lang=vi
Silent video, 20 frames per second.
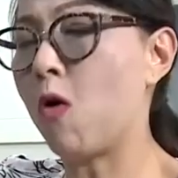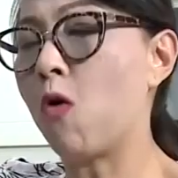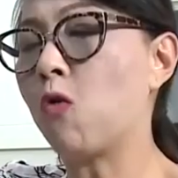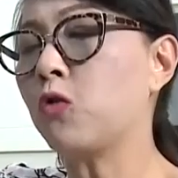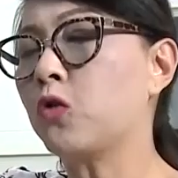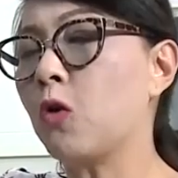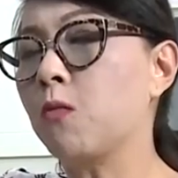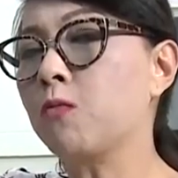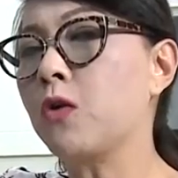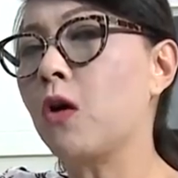
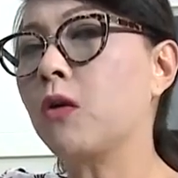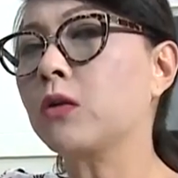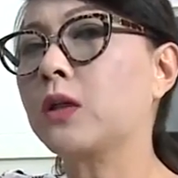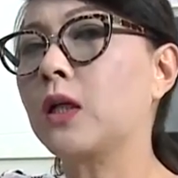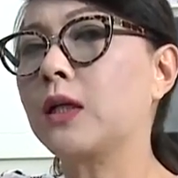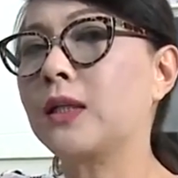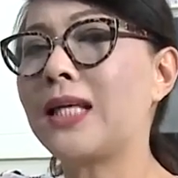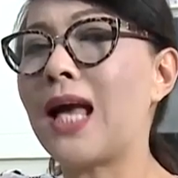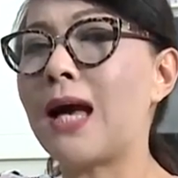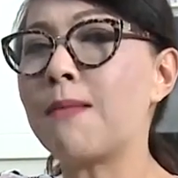bổ sung vô
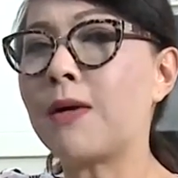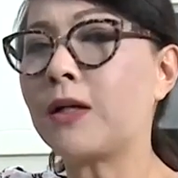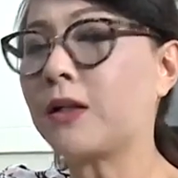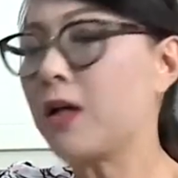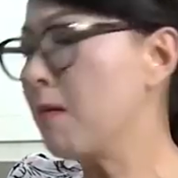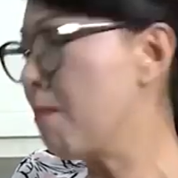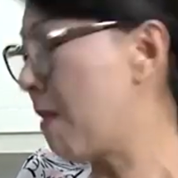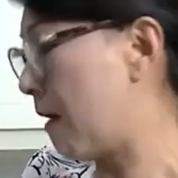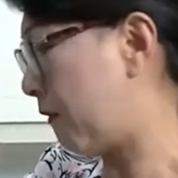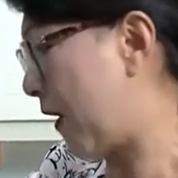chừng vài ba
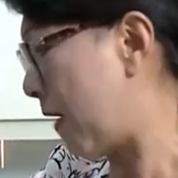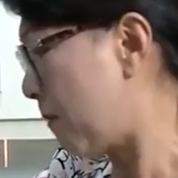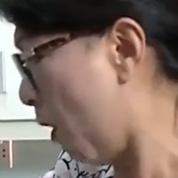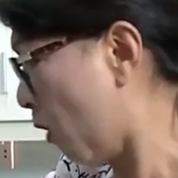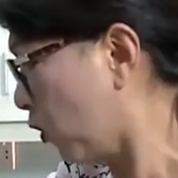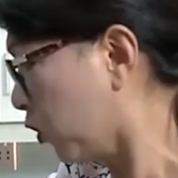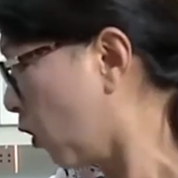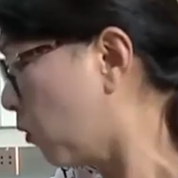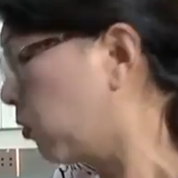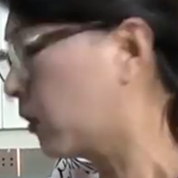trứng, mà phải
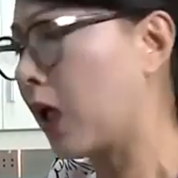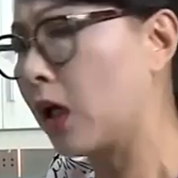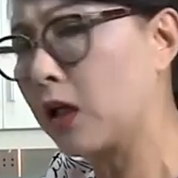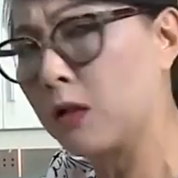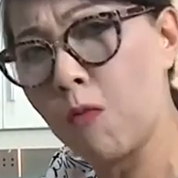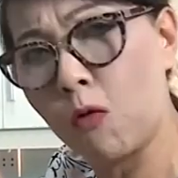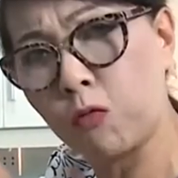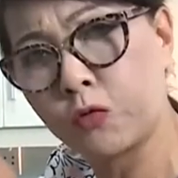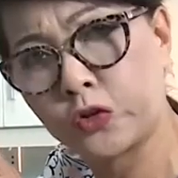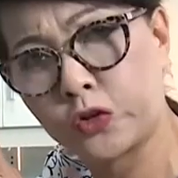bổ sung
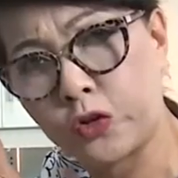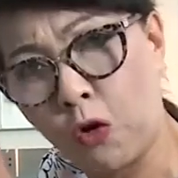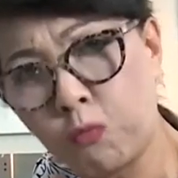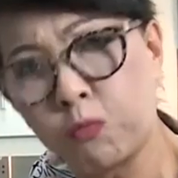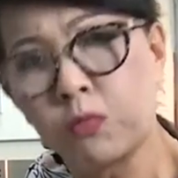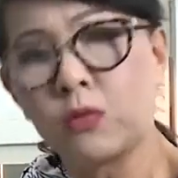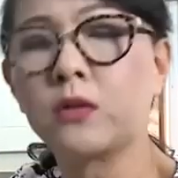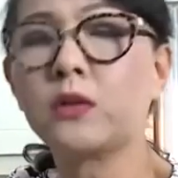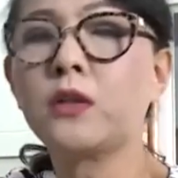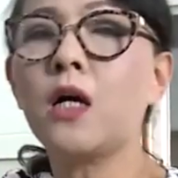từ một
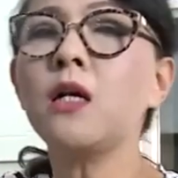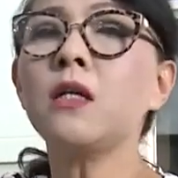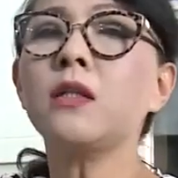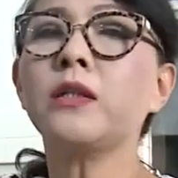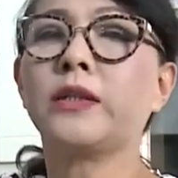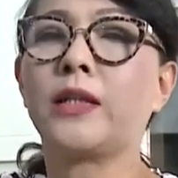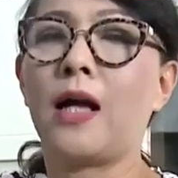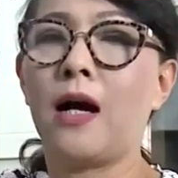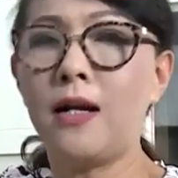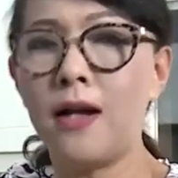chục trứng
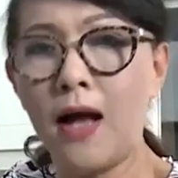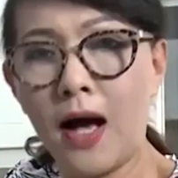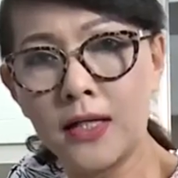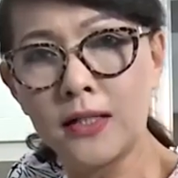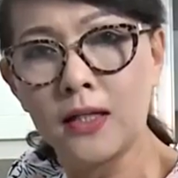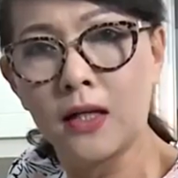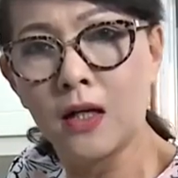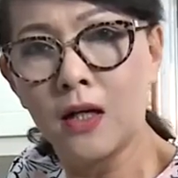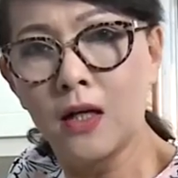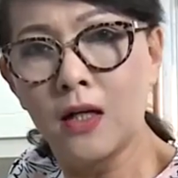trở
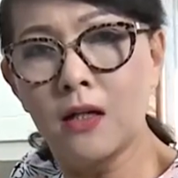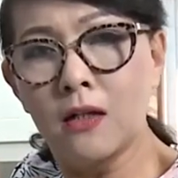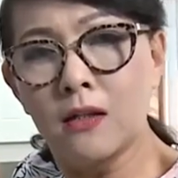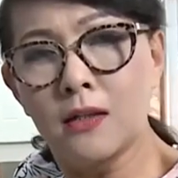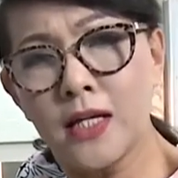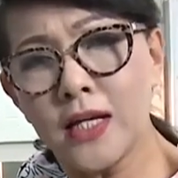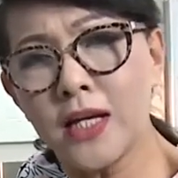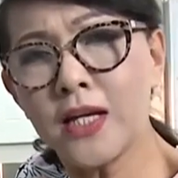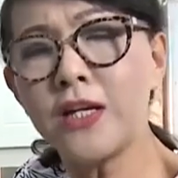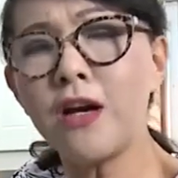lên.
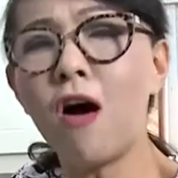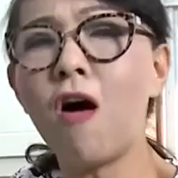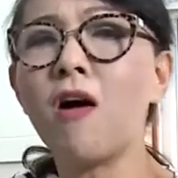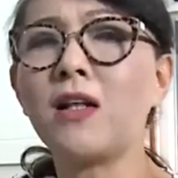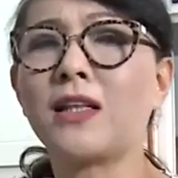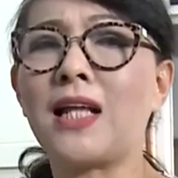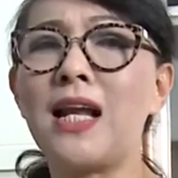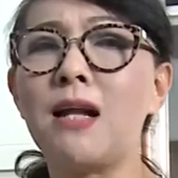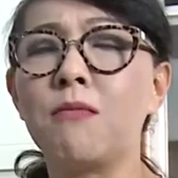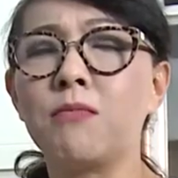Lý
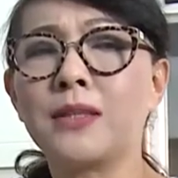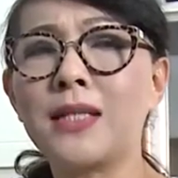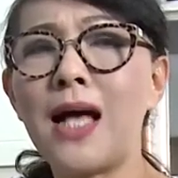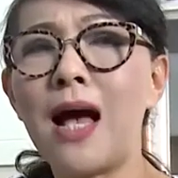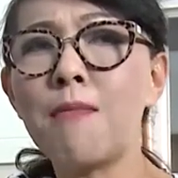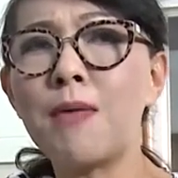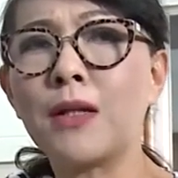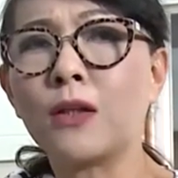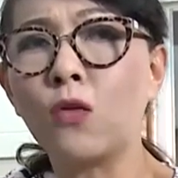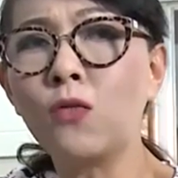do tại làm
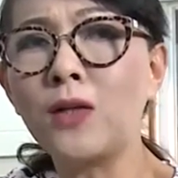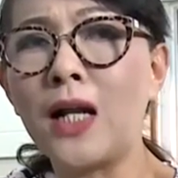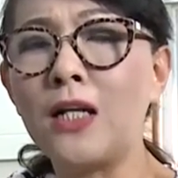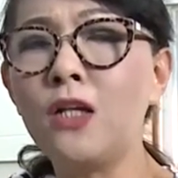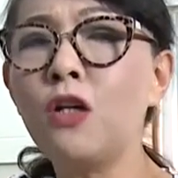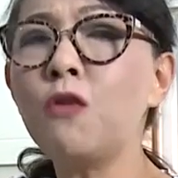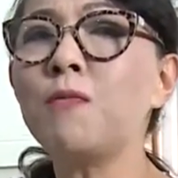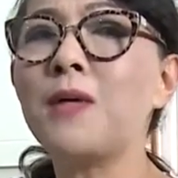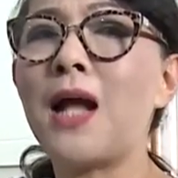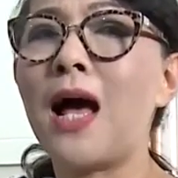sao mà tủ
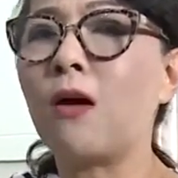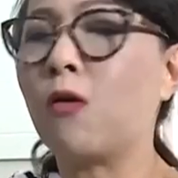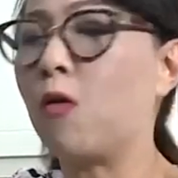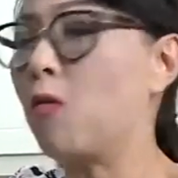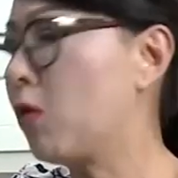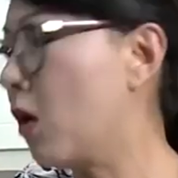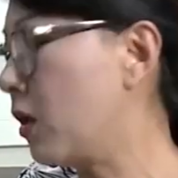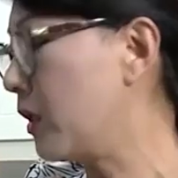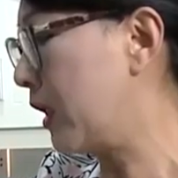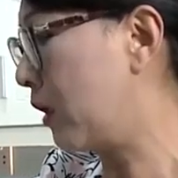lạnh lúc nào
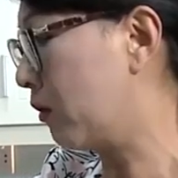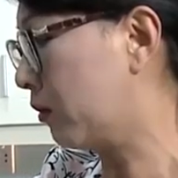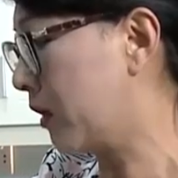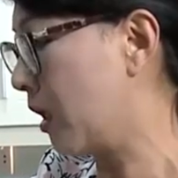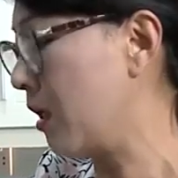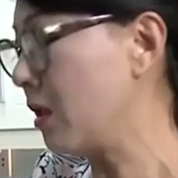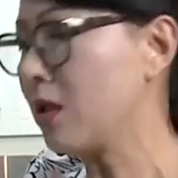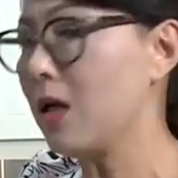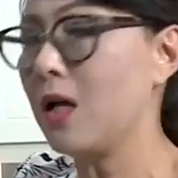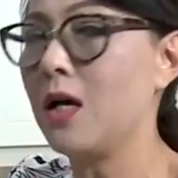cũng có nhiều
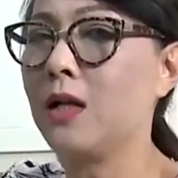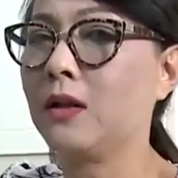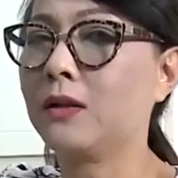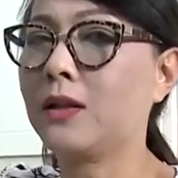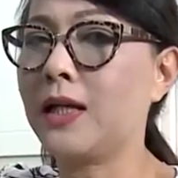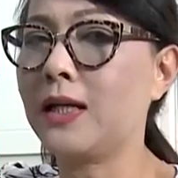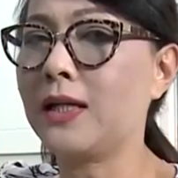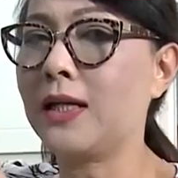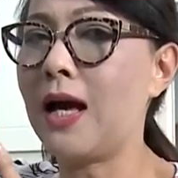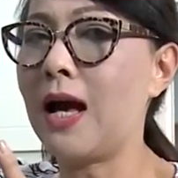trứng
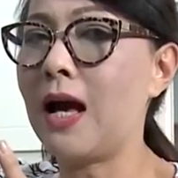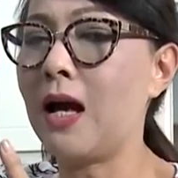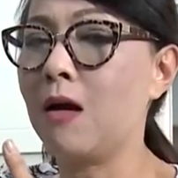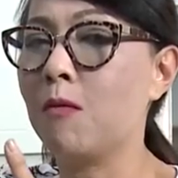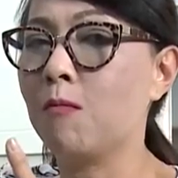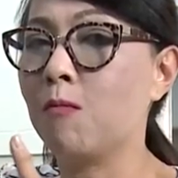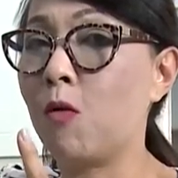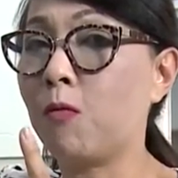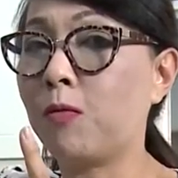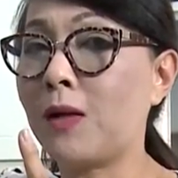thì
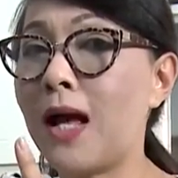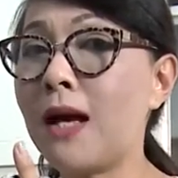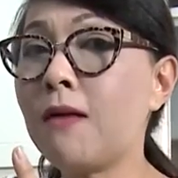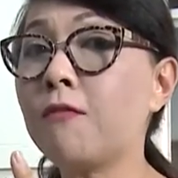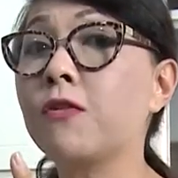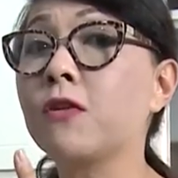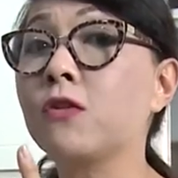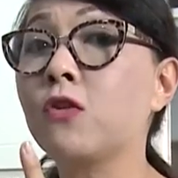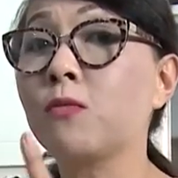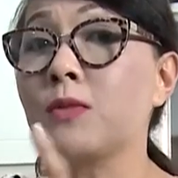một lát
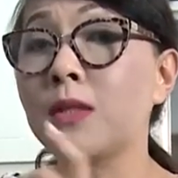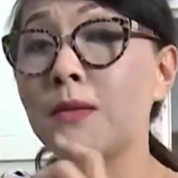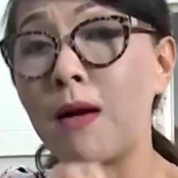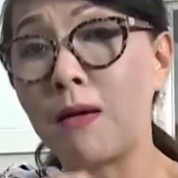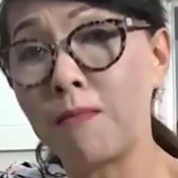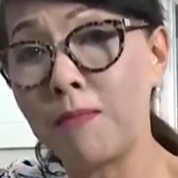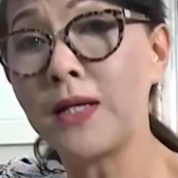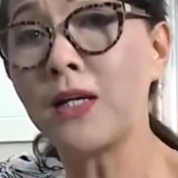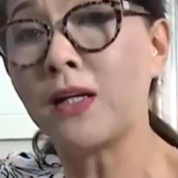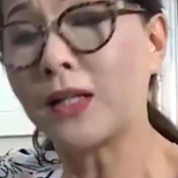Phương Dung sẽ
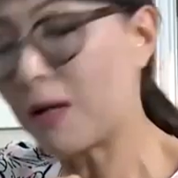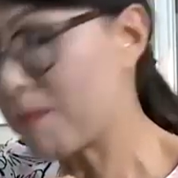bật mí cho